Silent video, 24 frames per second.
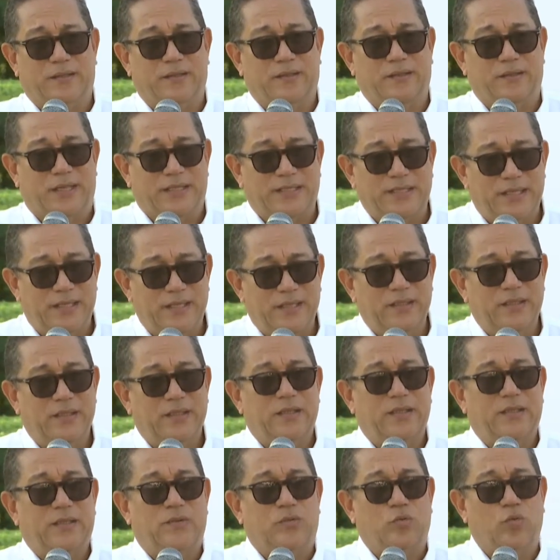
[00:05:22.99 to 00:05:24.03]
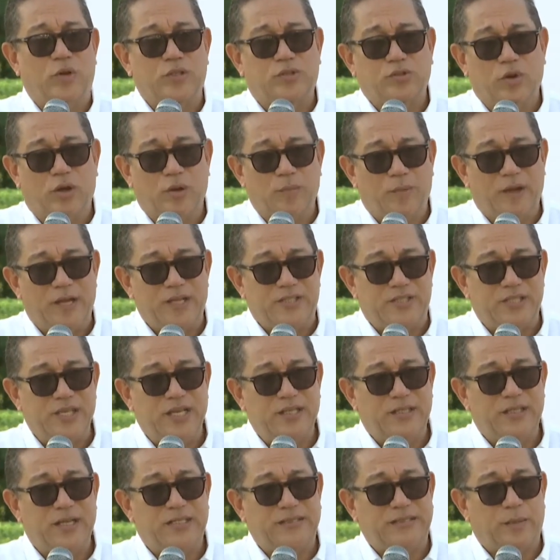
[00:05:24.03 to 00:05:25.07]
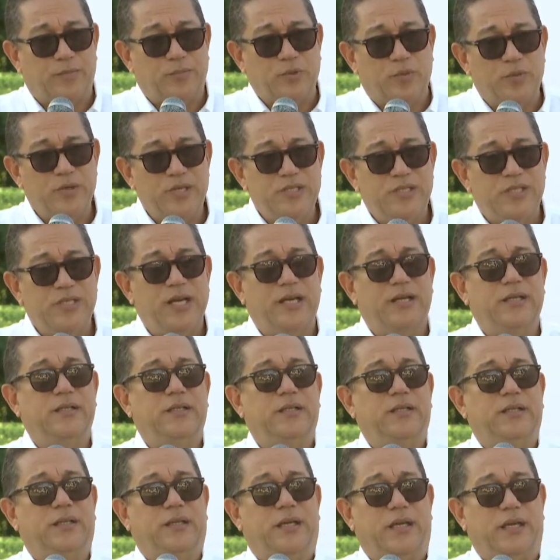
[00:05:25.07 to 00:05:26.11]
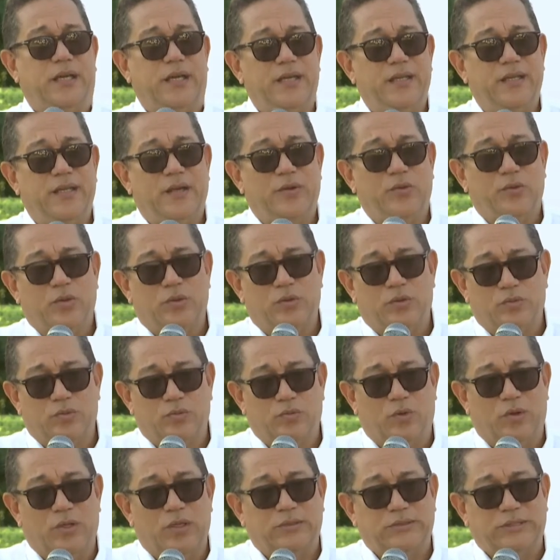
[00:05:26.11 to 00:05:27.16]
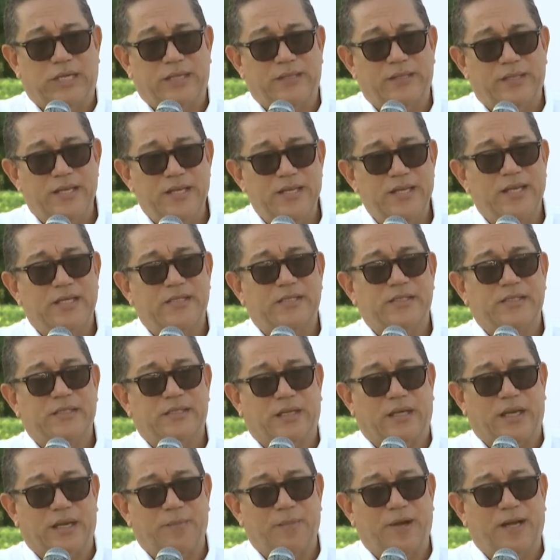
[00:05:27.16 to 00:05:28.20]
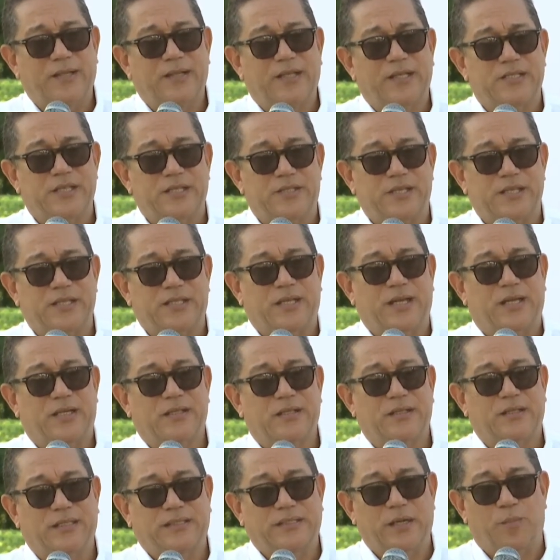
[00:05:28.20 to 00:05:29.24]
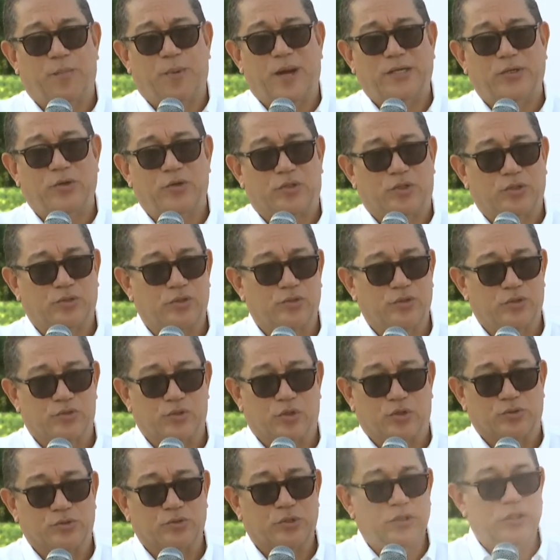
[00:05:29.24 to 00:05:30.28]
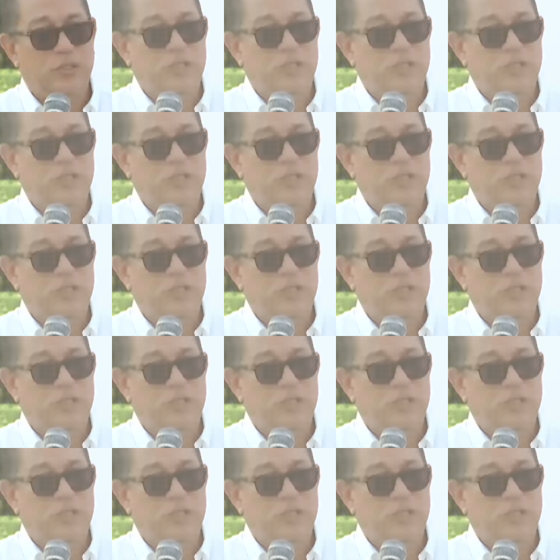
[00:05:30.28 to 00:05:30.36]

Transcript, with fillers: de nuestros envejecientes en la provincia y de las niñas que más necesitan del amparo de todos nosotros.